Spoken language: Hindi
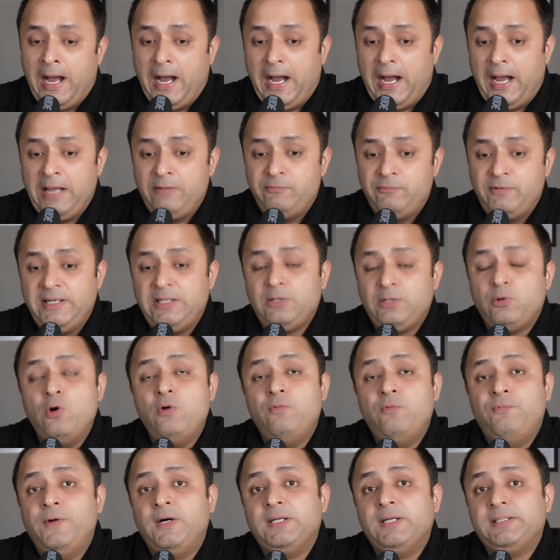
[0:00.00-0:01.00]
आई विल
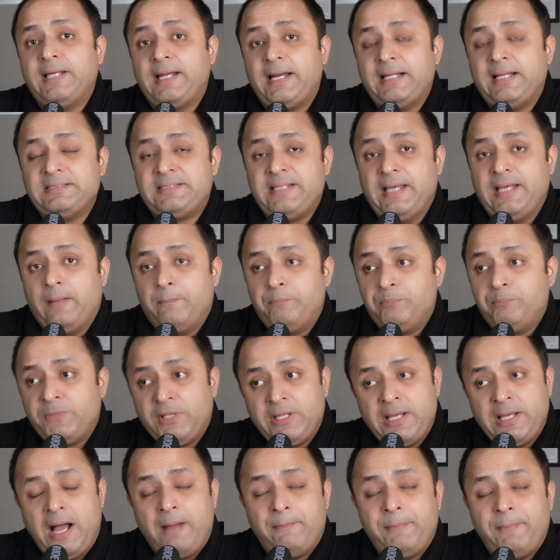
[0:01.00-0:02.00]
गो फर्दर एंड से
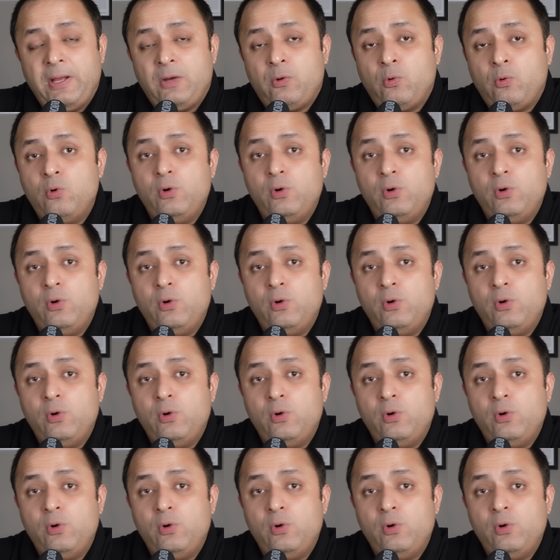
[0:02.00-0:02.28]
यहाँ पे